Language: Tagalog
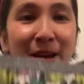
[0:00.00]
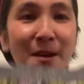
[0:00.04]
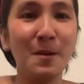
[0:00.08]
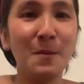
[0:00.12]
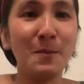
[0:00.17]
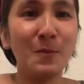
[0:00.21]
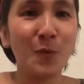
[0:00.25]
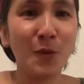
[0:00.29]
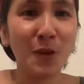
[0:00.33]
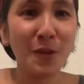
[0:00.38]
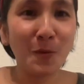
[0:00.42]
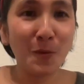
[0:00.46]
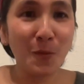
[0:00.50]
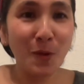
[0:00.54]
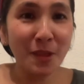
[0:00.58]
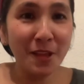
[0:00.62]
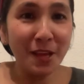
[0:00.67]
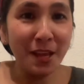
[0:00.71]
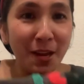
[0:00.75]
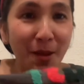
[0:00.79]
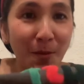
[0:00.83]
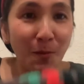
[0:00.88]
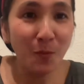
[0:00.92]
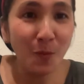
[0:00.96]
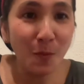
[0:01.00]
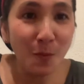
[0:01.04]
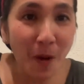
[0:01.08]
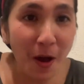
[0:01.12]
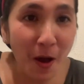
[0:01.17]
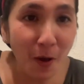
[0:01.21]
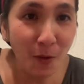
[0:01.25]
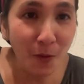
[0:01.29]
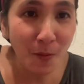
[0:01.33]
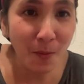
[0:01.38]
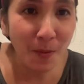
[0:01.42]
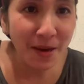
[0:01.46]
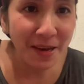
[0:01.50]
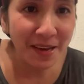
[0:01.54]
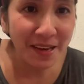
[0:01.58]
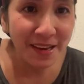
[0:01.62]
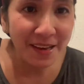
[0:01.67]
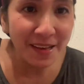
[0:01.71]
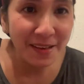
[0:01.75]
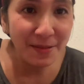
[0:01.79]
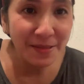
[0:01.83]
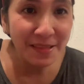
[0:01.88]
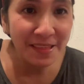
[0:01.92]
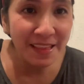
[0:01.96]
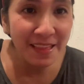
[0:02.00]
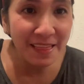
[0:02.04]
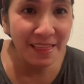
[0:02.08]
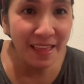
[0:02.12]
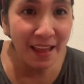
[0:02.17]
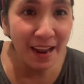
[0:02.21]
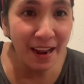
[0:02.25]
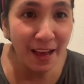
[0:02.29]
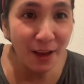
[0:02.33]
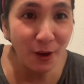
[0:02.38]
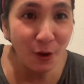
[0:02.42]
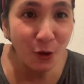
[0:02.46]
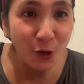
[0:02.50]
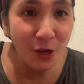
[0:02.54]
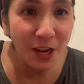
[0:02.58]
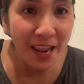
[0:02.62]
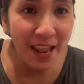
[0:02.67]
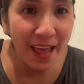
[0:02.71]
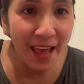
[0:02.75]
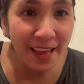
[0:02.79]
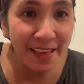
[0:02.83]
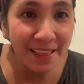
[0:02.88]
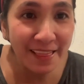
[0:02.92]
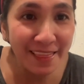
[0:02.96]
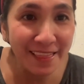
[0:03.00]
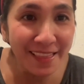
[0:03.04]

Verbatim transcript: Pwedeng pwede na po ba ako magtinda ng online?